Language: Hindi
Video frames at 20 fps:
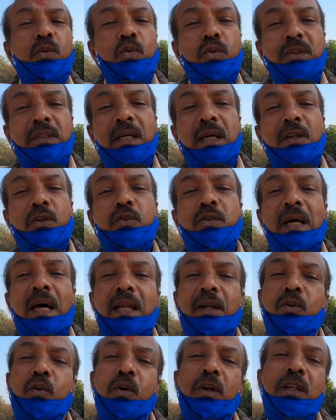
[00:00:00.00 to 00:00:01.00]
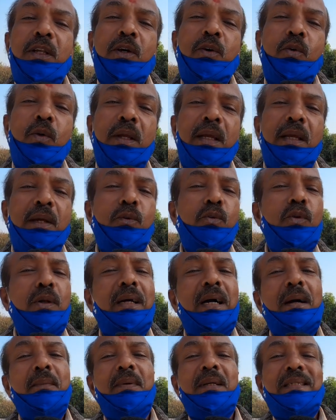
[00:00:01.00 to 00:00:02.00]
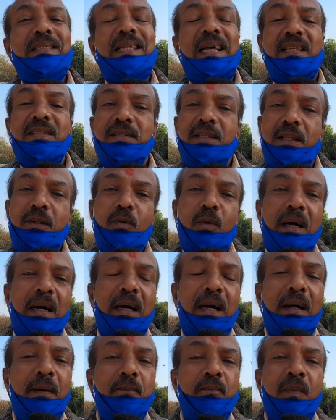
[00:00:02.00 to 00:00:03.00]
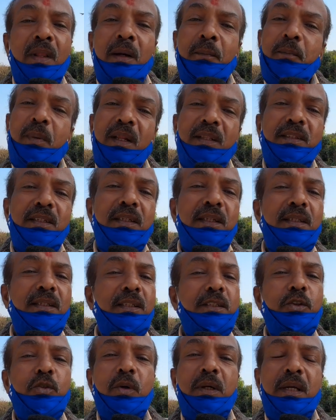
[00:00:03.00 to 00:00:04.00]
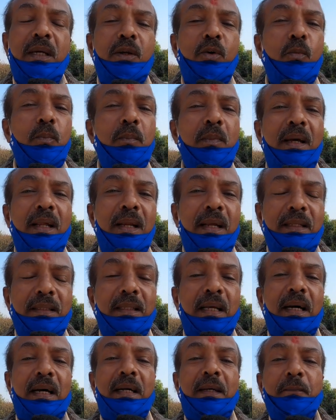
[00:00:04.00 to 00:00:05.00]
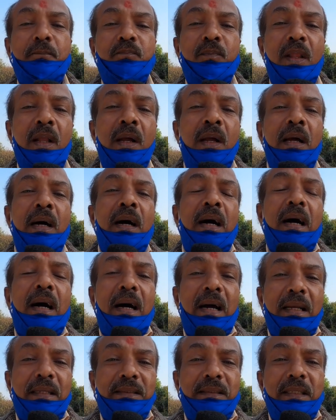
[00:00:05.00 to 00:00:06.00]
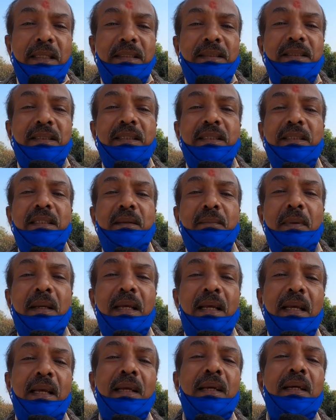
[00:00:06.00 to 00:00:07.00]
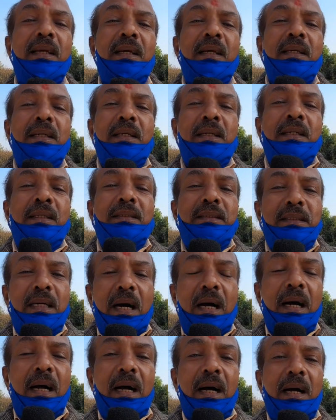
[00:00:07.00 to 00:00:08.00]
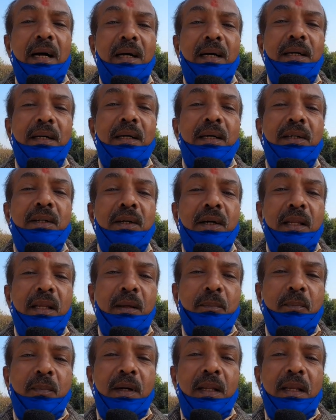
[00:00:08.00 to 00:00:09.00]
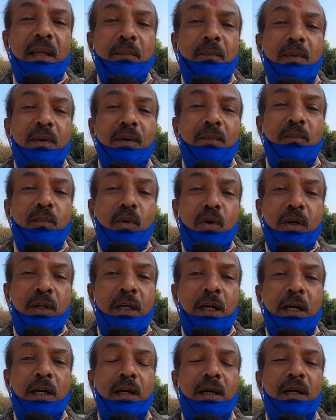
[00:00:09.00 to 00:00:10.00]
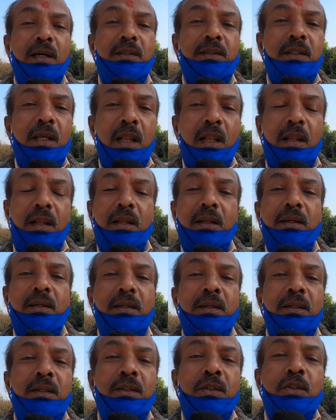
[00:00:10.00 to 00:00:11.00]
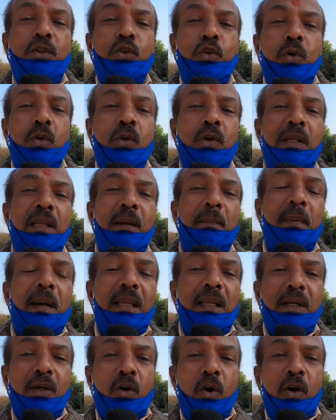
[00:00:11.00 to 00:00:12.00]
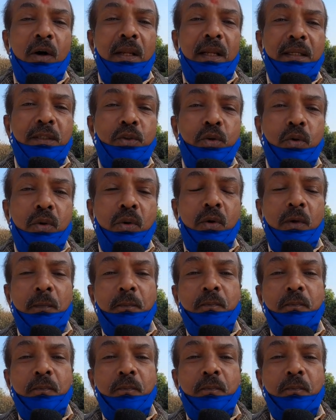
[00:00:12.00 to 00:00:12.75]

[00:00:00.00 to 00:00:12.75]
उसके अनुसार कोई ना कोई उनका भी सांसद वहाँ प्रतिनिधित्व के रूप में रहता है ऐसे स्थिति में जहाँ करीब करीब मुख्य दल जो नेपाली कांग्रेस हो